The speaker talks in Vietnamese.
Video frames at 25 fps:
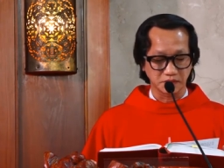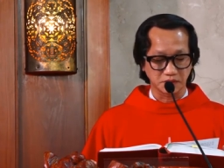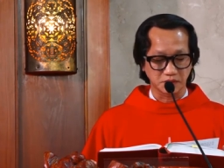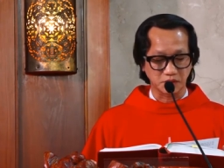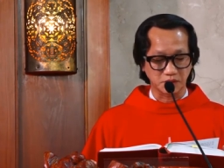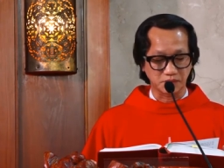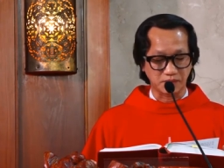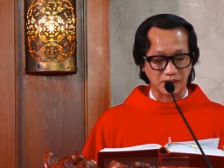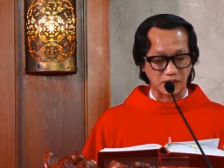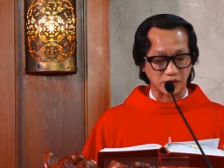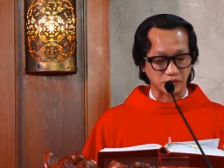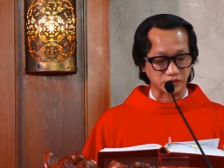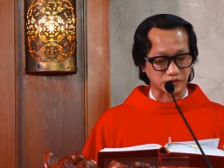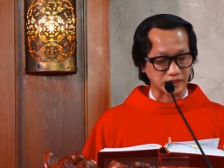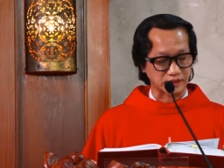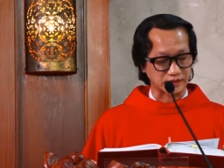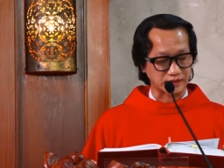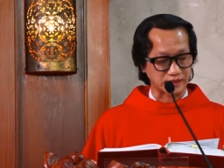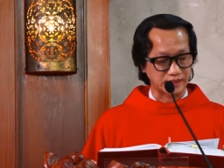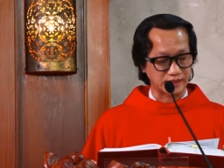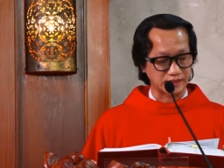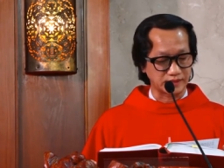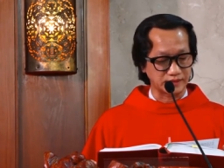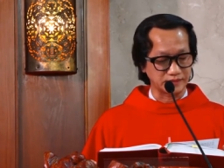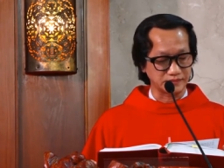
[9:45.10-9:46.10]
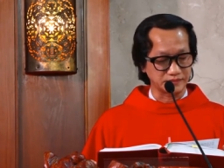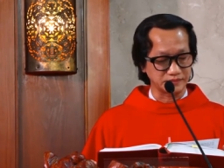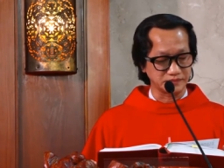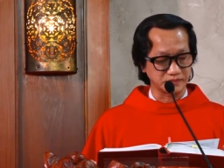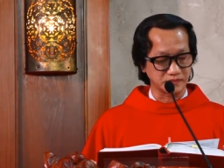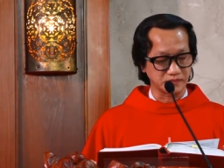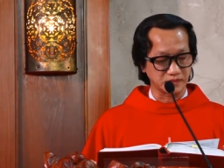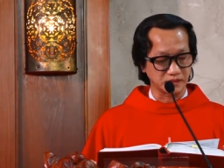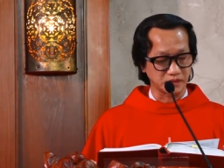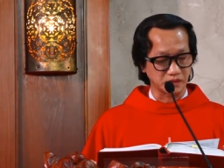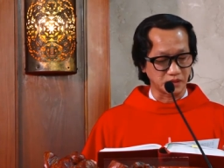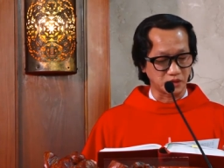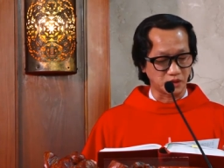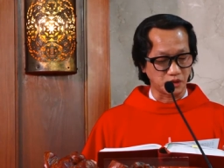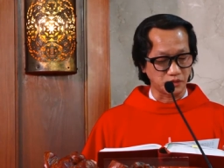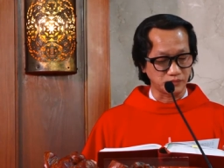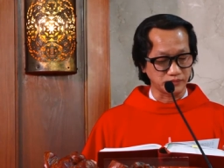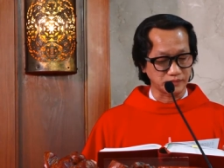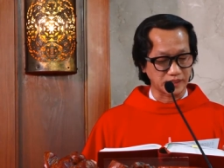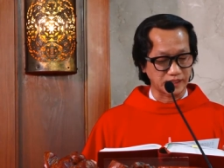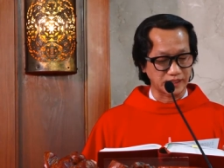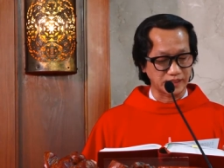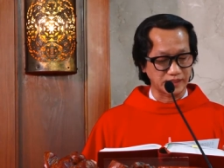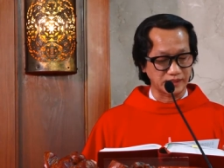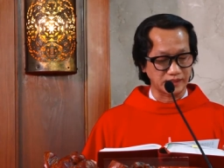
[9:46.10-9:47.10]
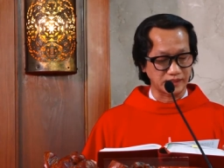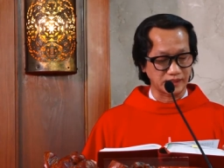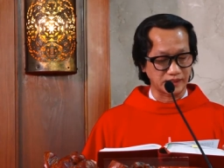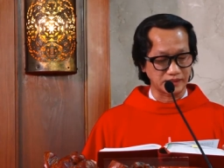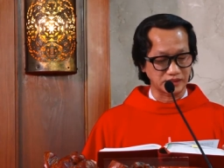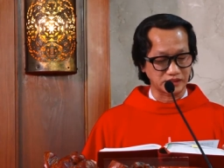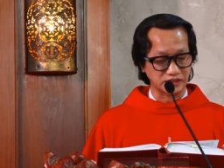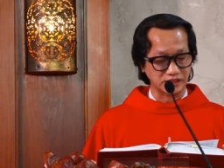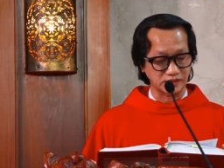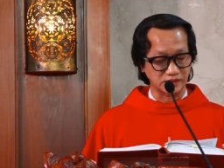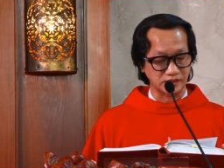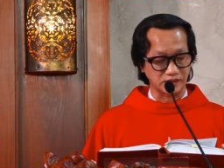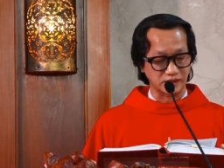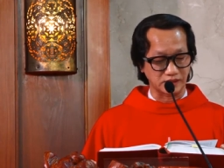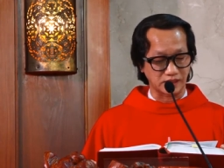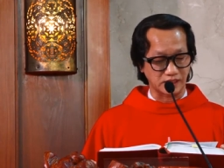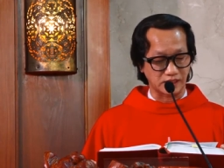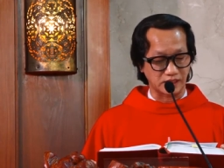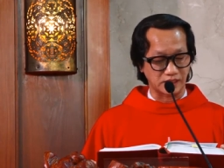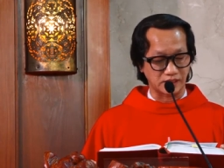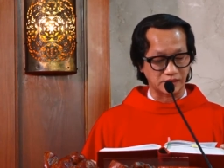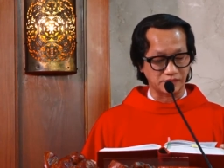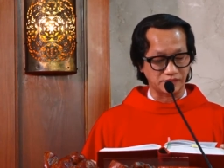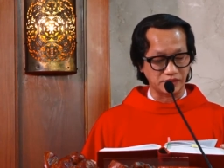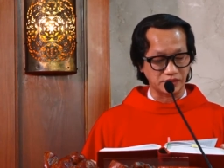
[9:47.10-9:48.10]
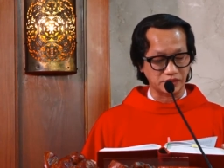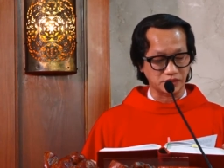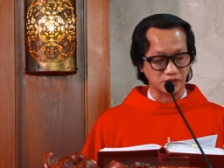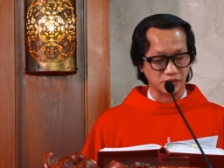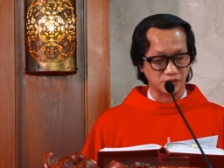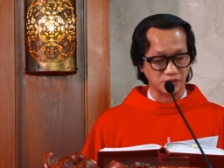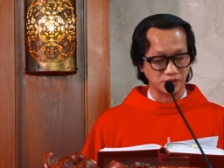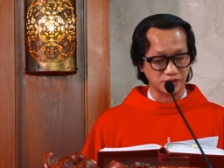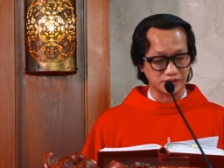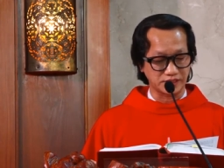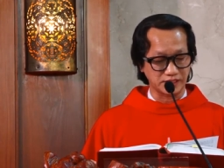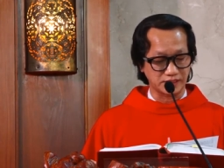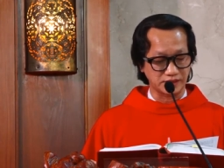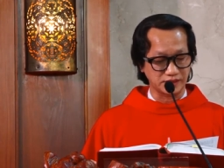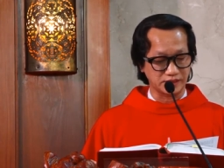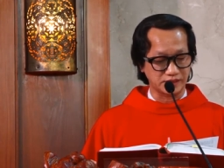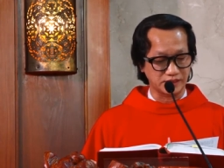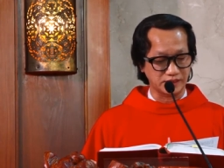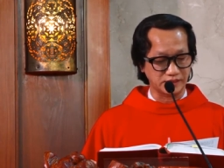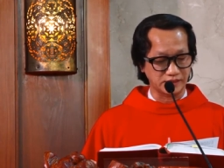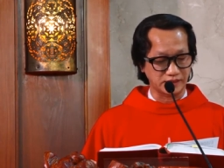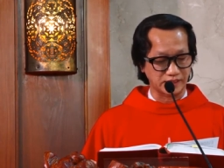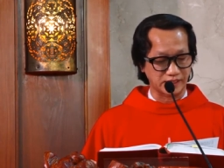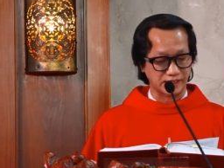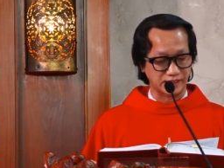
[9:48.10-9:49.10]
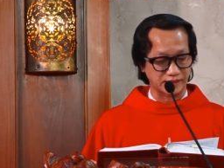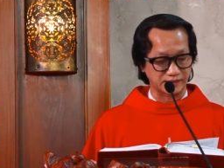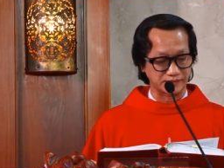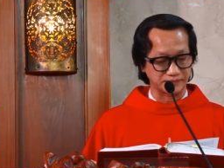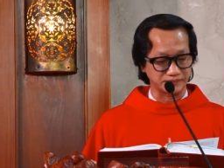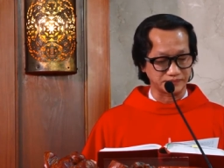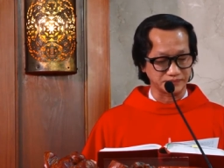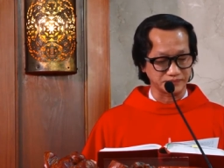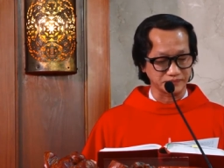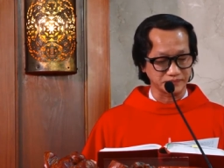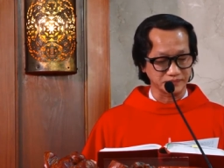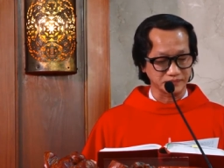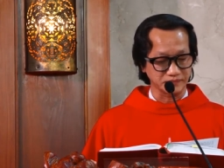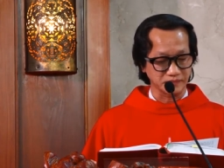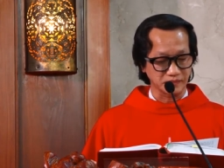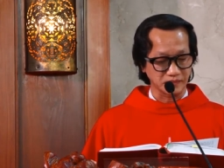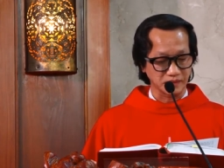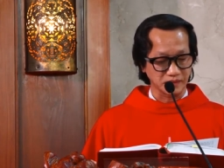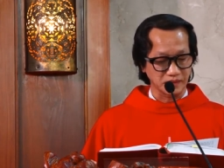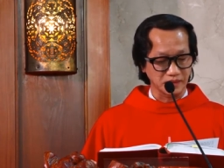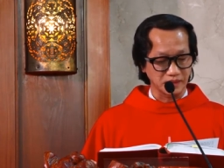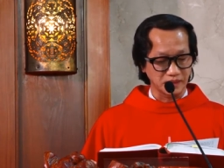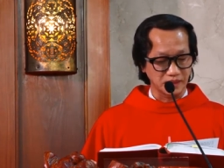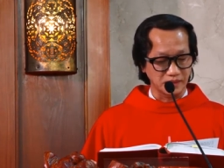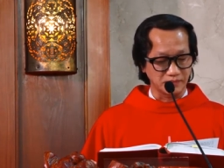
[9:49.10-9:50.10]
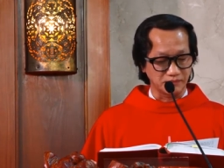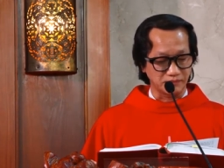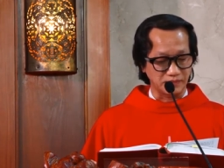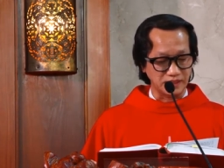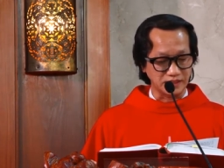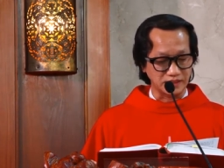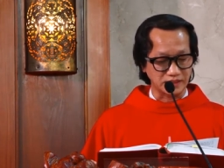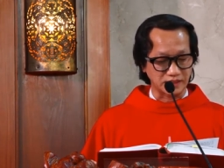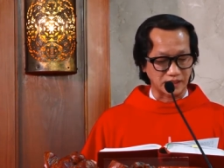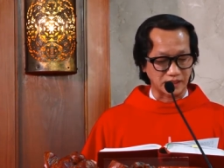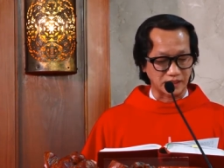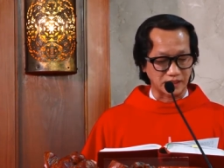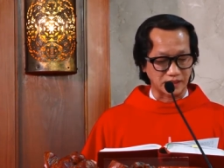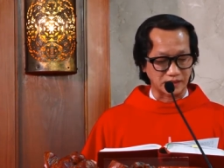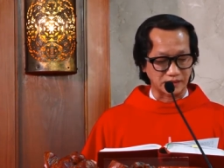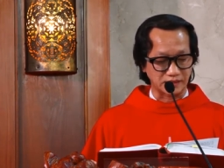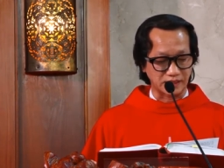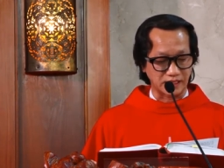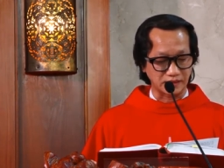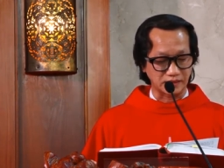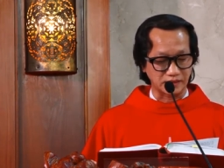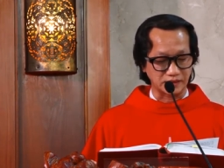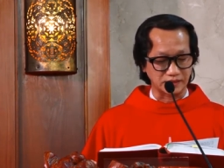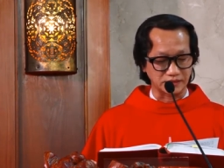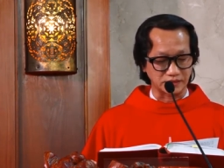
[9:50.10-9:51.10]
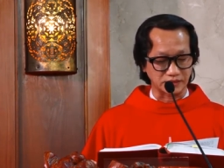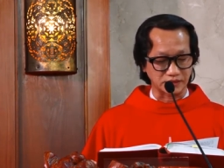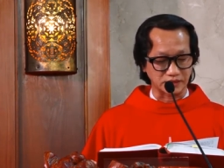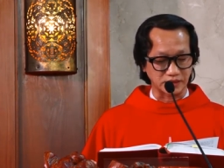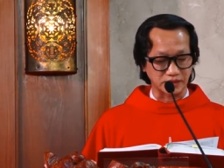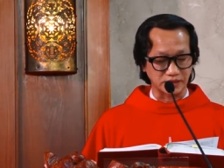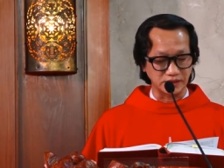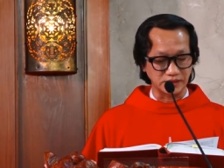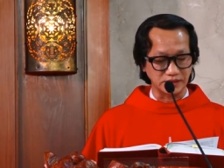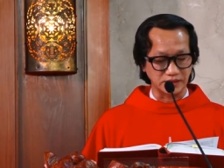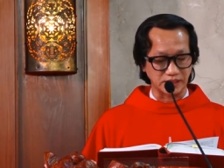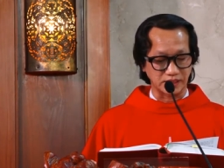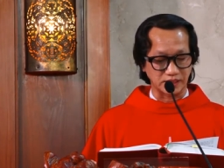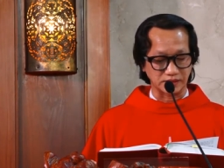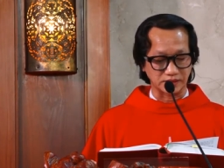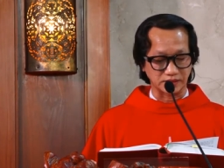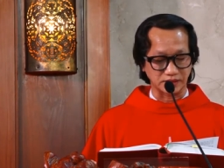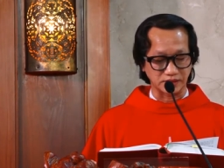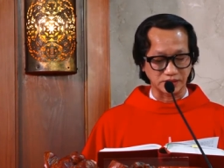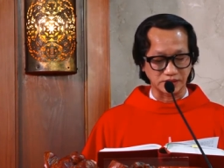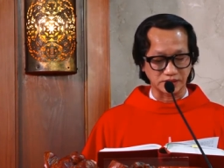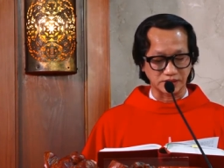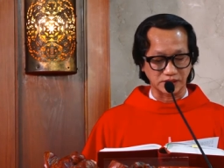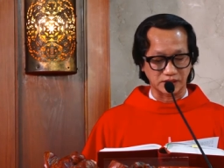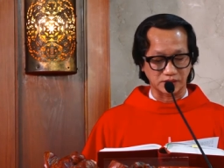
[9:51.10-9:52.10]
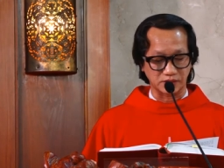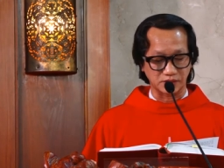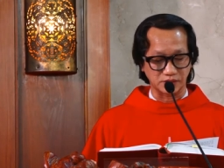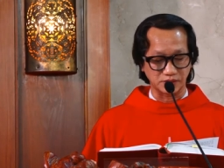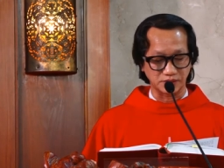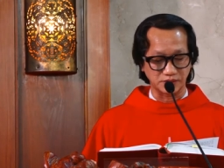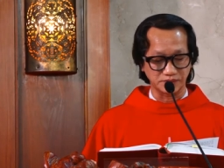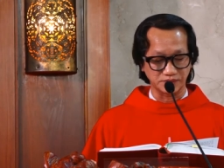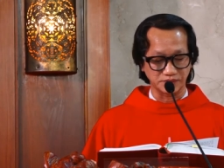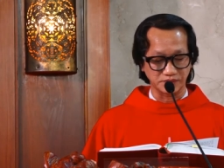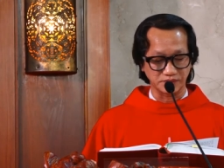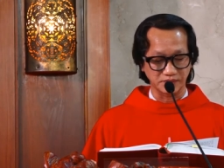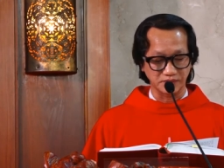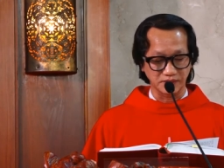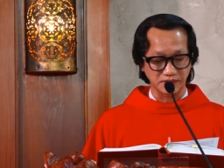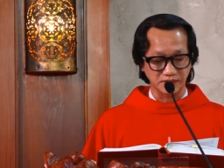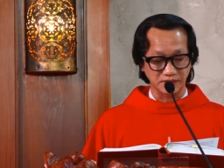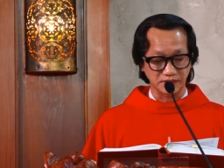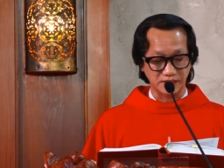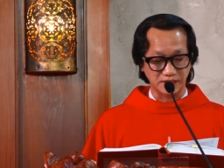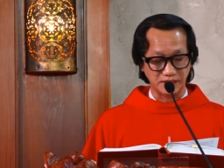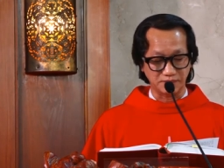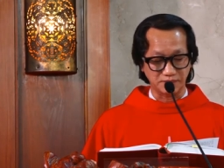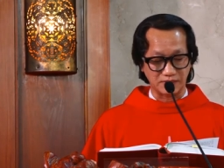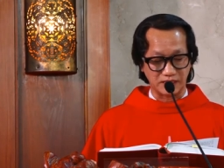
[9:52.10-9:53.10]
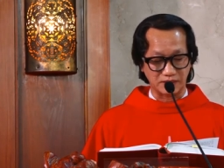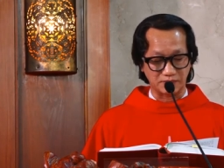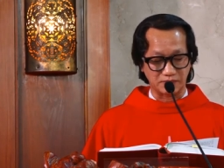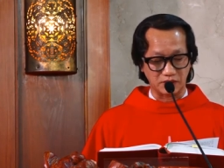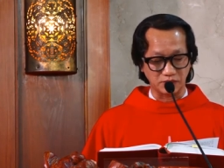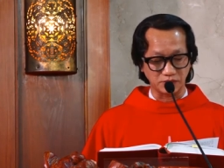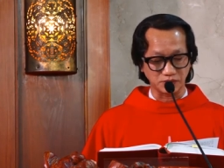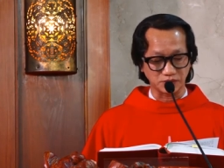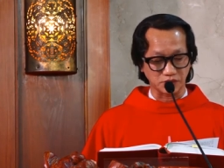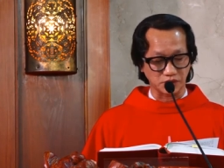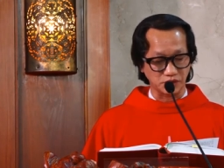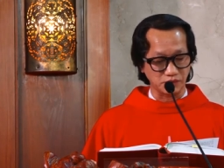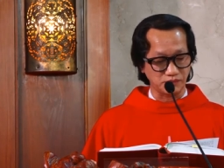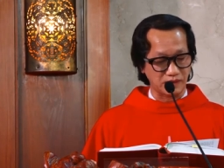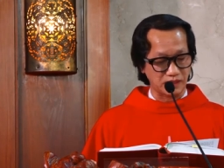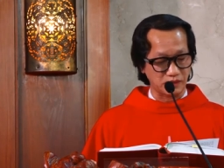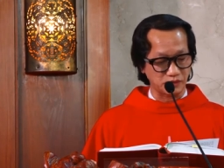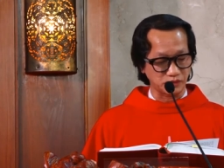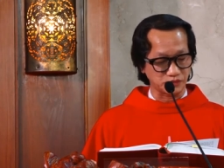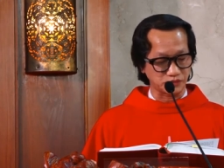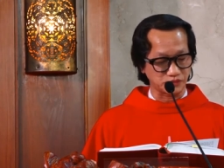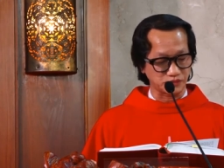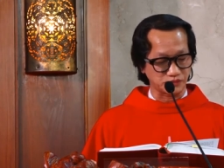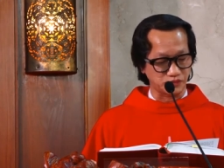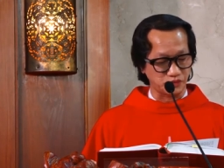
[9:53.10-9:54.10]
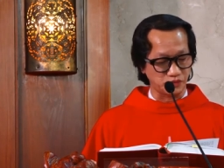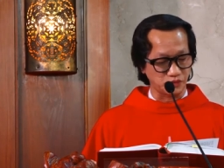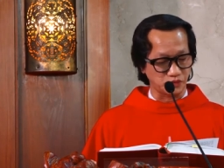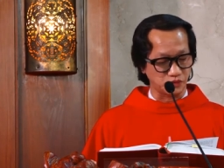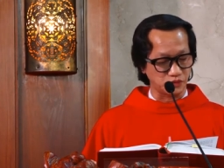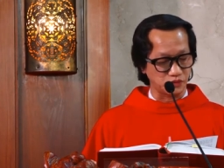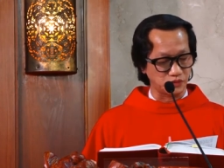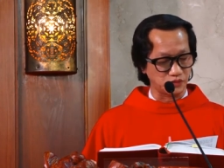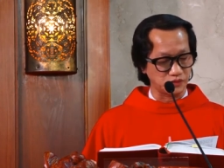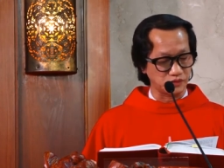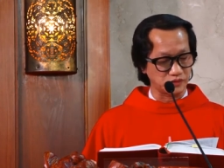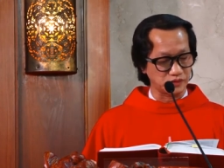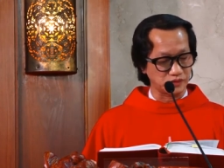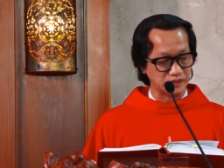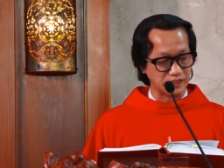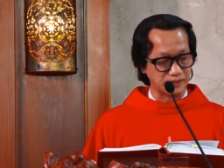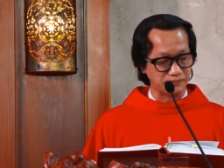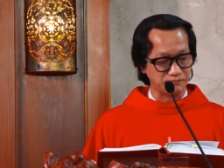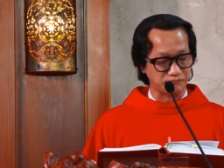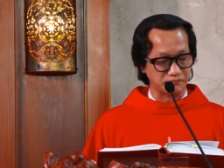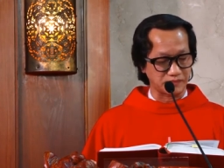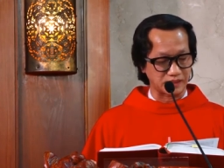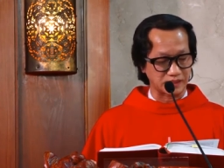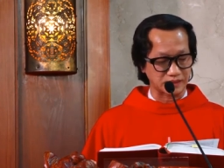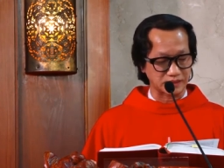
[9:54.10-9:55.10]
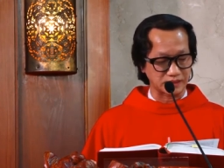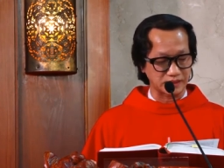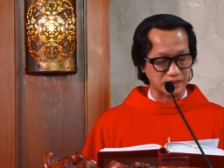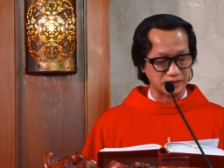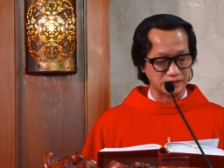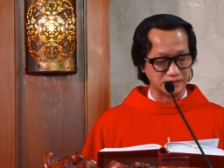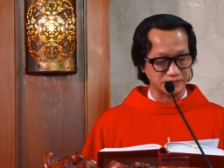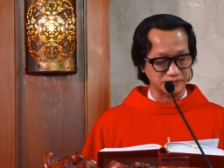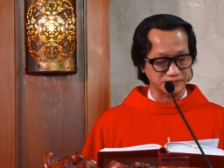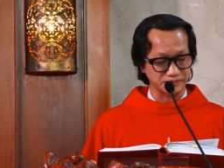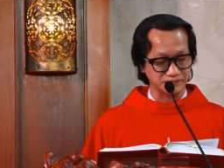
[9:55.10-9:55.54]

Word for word: tôi bảo thật anh hôm nay anh sẽ được ở với tôi trên thiên đàng Bây giờ đã gần tới giờ thứ sáu Thế mà bóng tối bao phủ khắp mặt đất